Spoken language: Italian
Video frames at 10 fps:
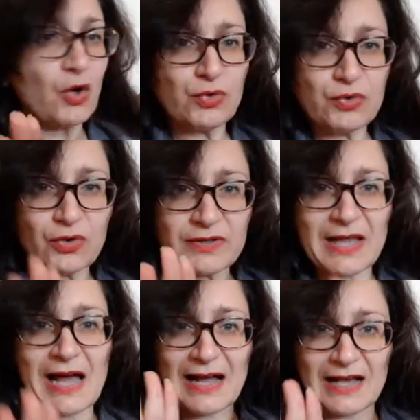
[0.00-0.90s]
Ognuno
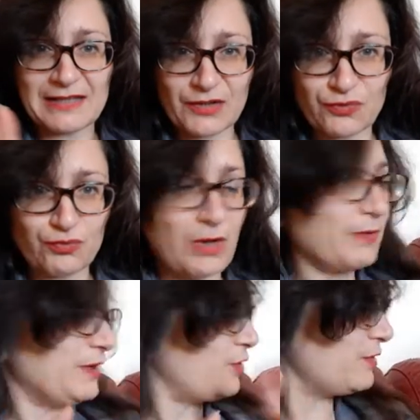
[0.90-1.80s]
sta a casa sua,
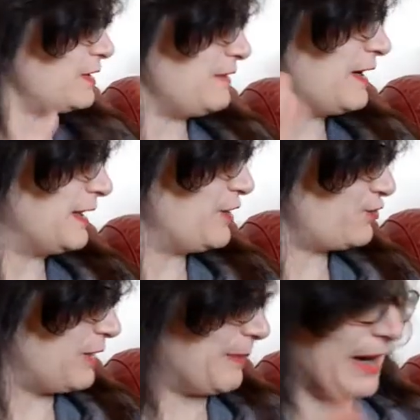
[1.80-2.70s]
quindi non si va da
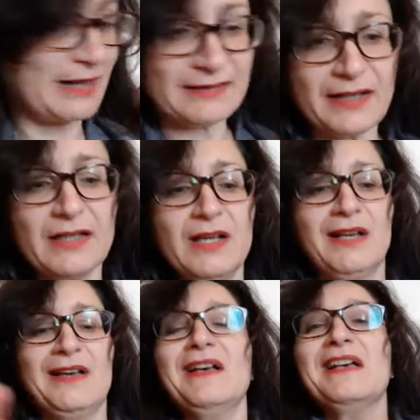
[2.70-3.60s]
nessuna parte.
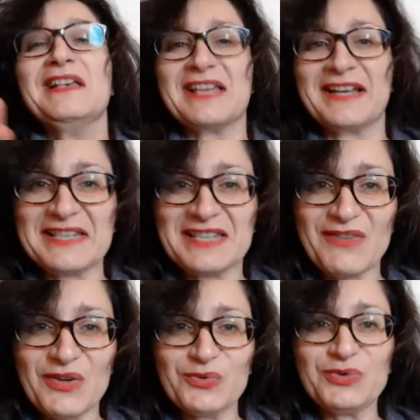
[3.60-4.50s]
Sareste
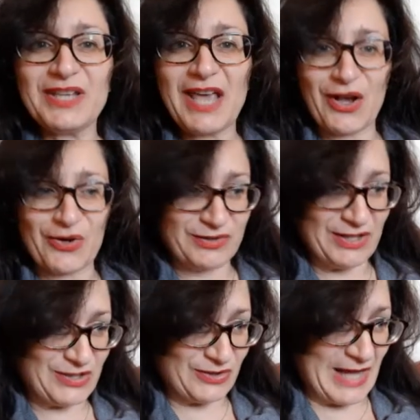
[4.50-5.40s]
venuti è
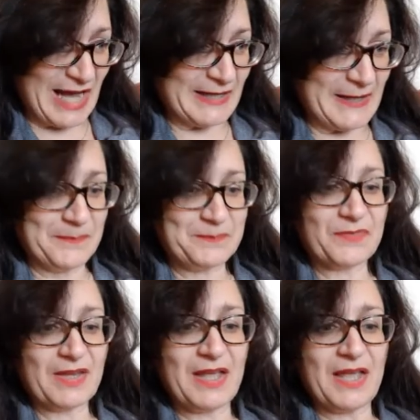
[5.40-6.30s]
condizionale.
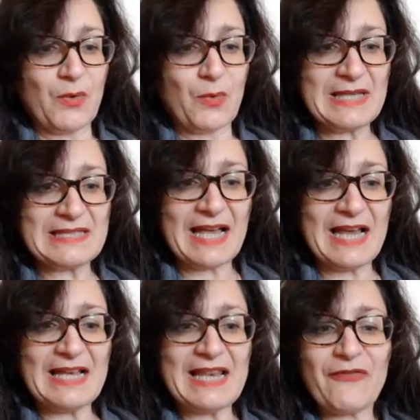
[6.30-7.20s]
Questa
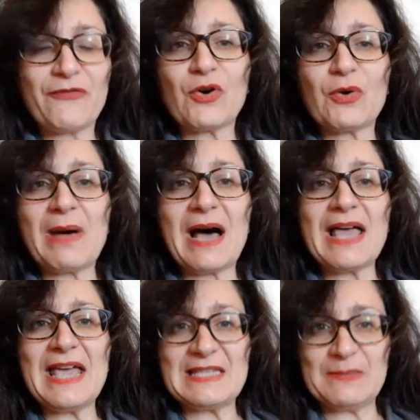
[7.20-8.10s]
è la
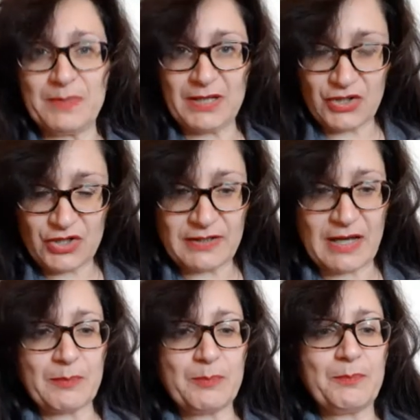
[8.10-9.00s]
forma
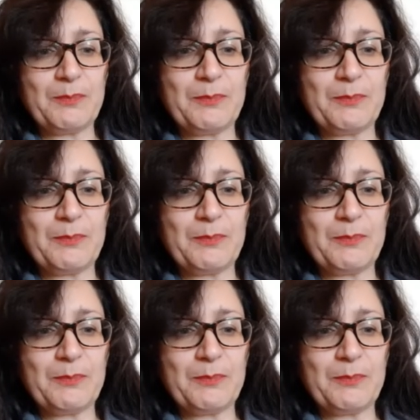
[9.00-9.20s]
esplicita.